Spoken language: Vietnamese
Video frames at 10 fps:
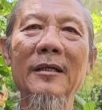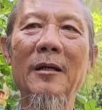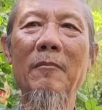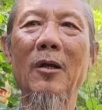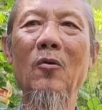
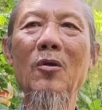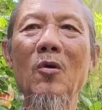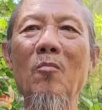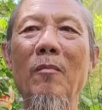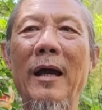Nhưng mà cuối
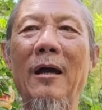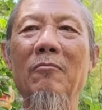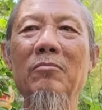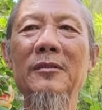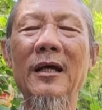cùng mà
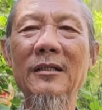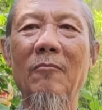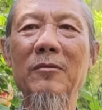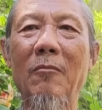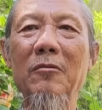ông rớt
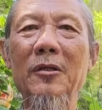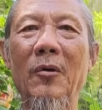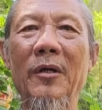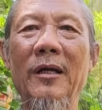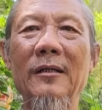tổng thống
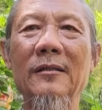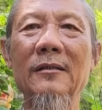rồi á,